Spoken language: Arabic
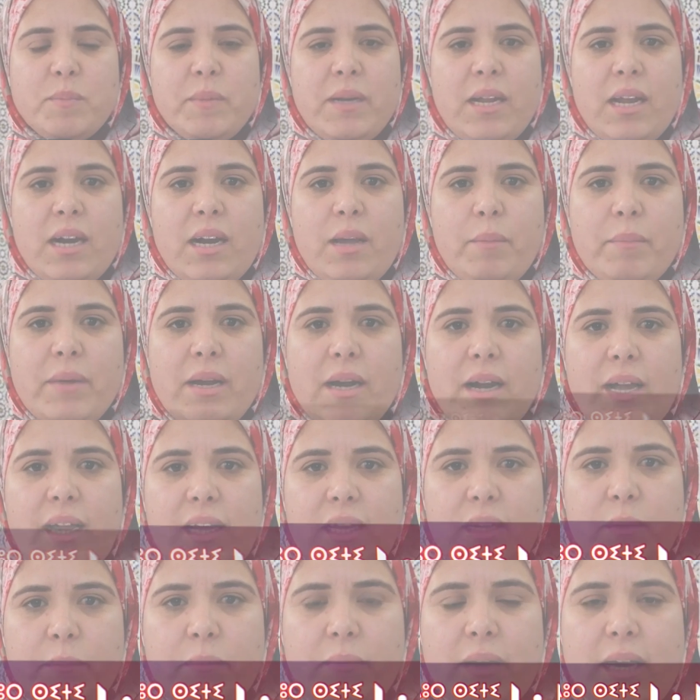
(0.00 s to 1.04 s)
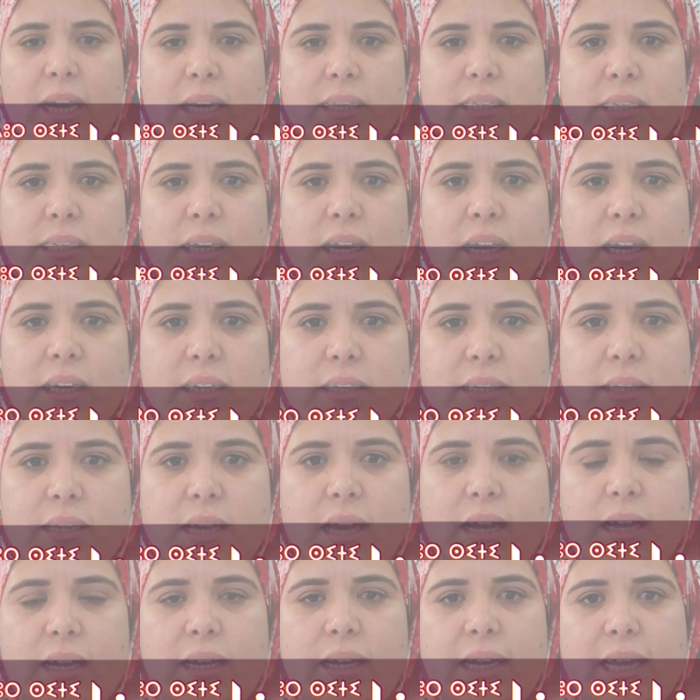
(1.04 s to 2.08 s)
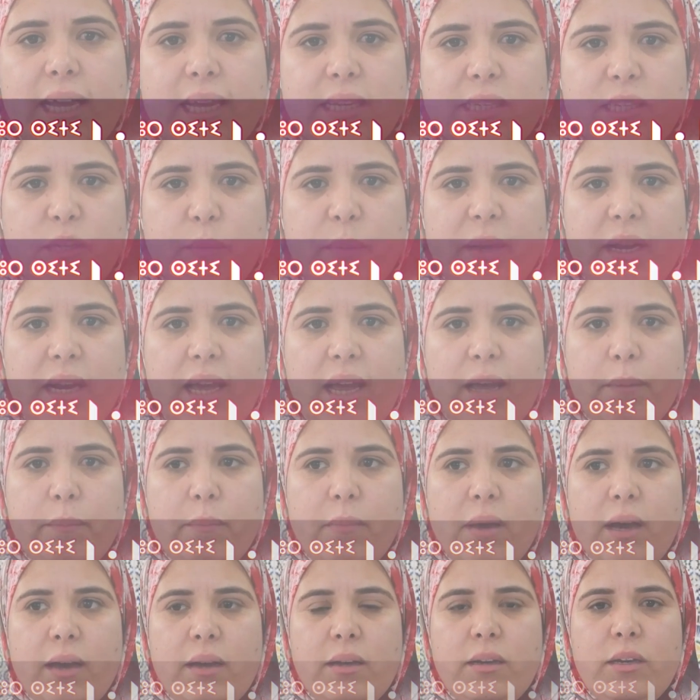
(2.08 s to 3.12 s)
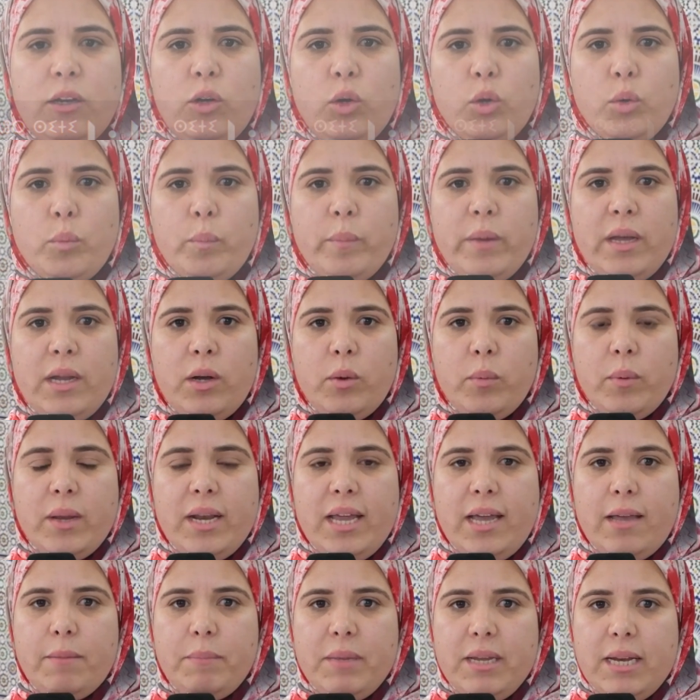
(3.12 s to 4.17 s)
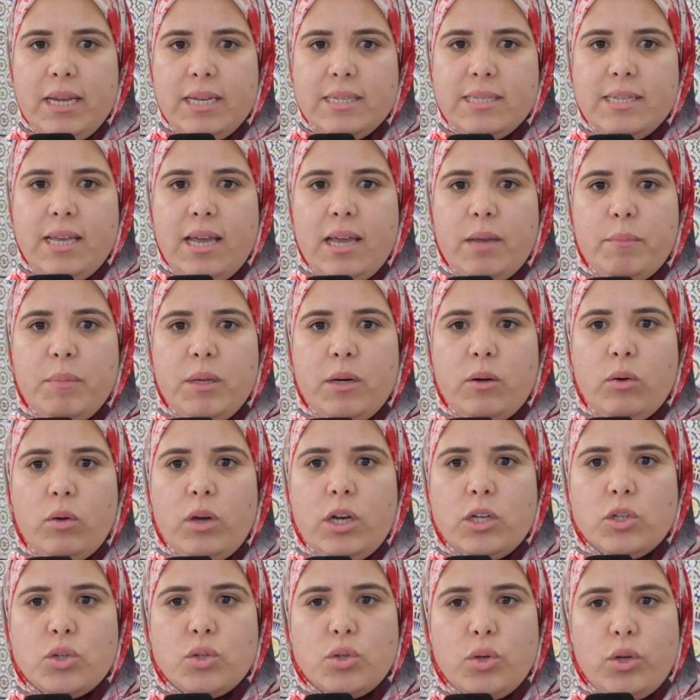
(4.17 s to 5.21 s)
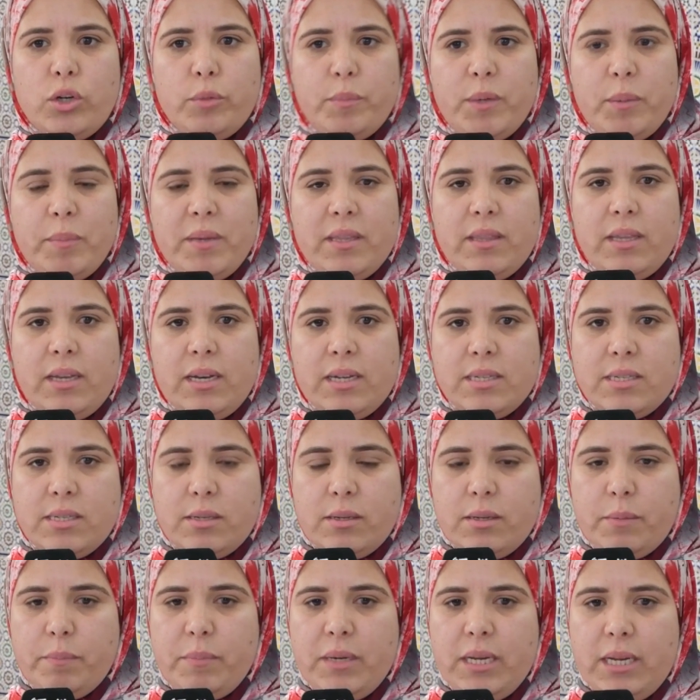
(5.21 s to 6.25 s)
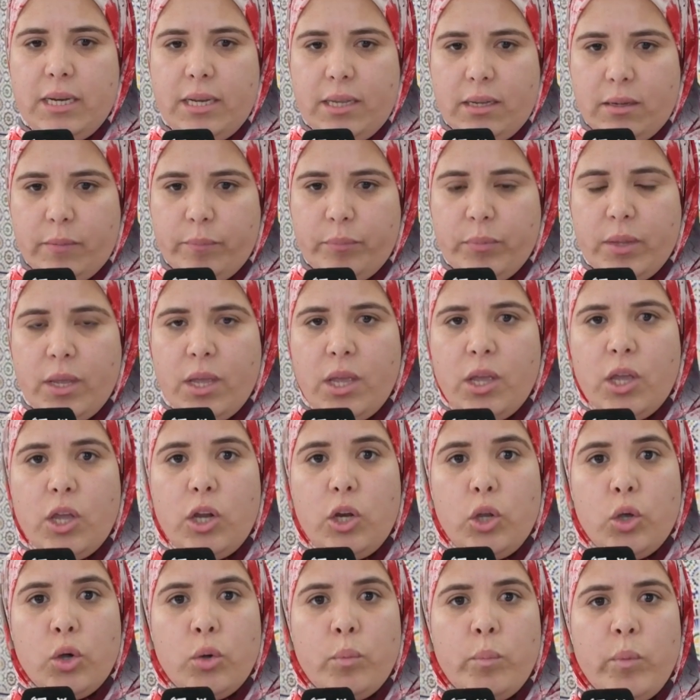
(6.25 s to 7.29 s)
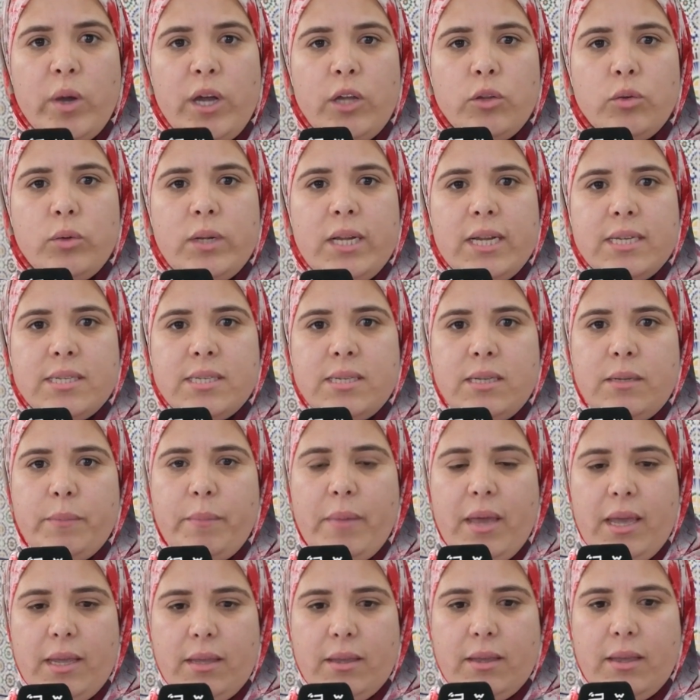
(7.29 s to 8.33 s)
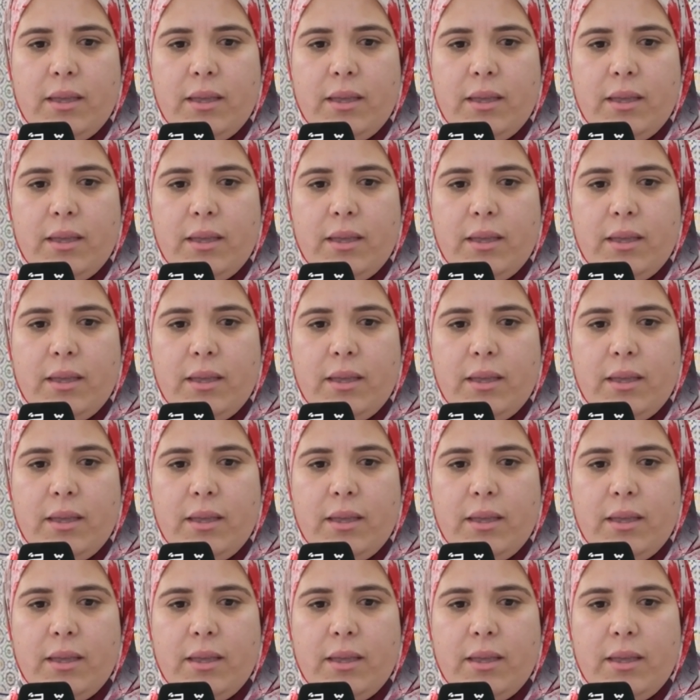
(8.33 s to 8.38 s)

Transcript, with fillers: بسم الله الرحمن الرحيم عتيقة ختا الكاتبة العامة للعمال والعاملات حامل رخص الشغل بمدينة مليلية اليوم 31 ماي